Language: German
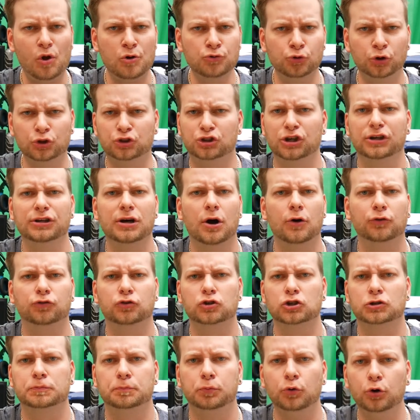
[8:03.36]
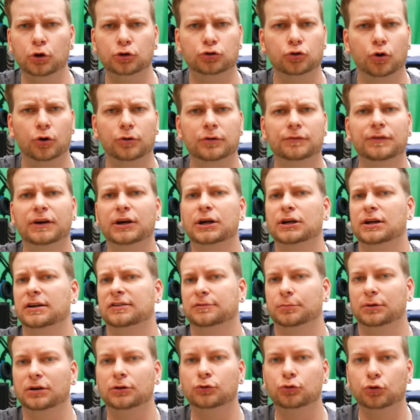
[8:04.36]
Zähne ausgespült und weiter geht's
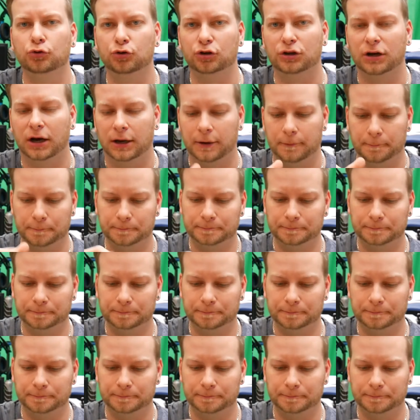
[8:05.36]
mit den Süßigkeiten.